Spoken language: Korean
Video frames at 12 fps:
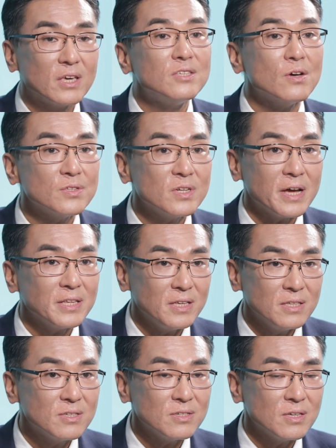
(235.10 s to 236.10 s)

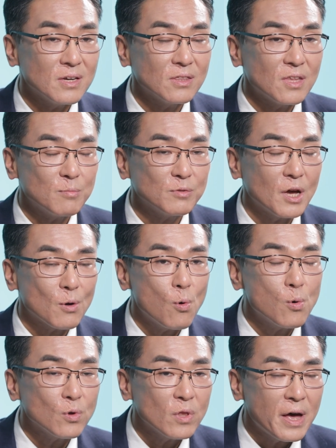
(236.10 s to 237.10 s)
기저질환이 있으시기 때문에
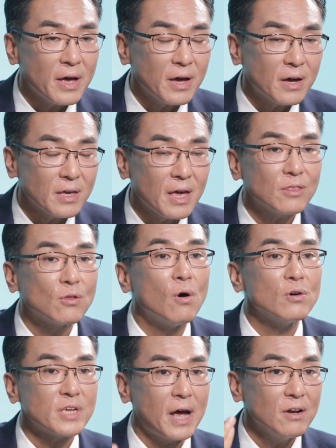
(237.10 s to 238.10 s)
코로나에
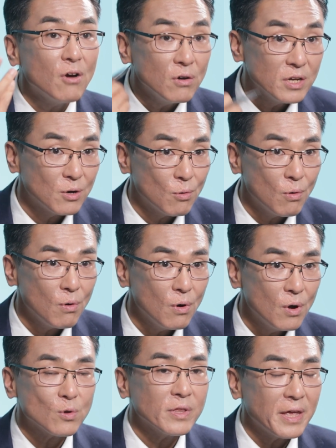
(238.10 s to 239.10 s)
더 잘
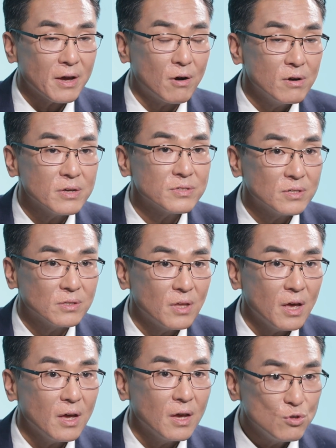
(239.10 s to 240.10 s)
걸리고 코로나에 걸렸을 때